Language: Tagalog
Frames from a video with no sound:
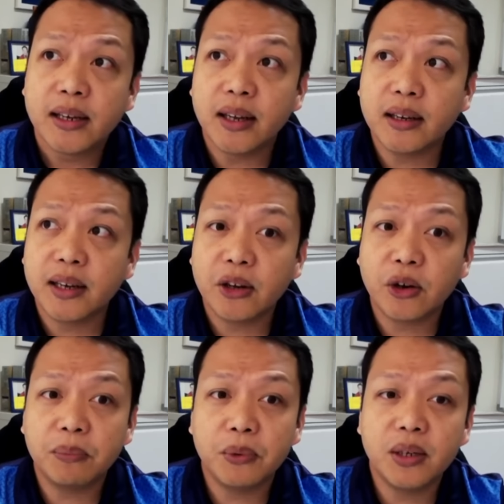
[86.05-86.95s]

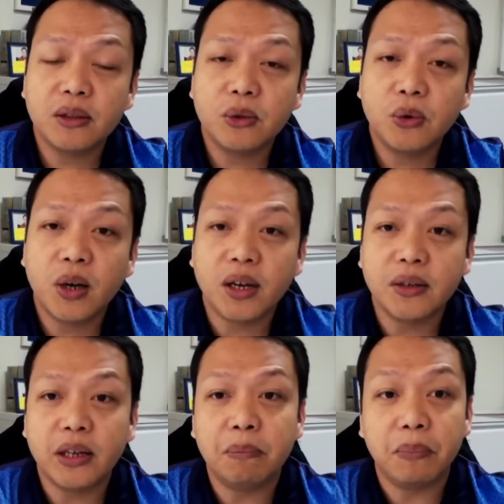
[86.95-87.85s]
nag-record po ng
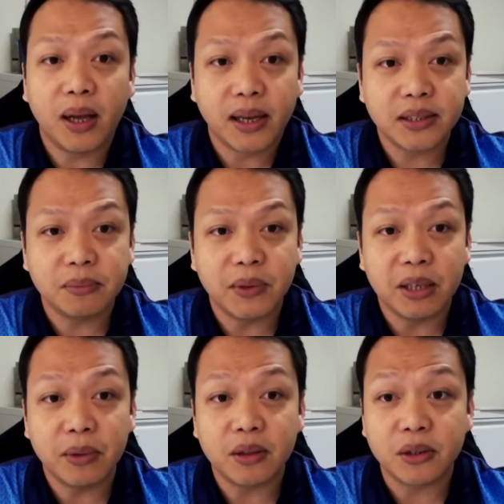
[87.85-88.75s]
200 plus
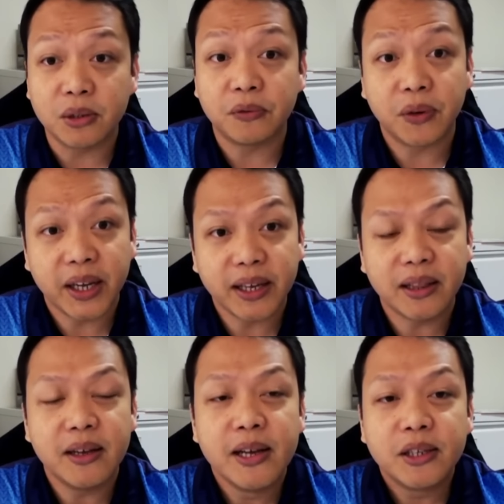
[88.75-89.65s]
millimeters of rain.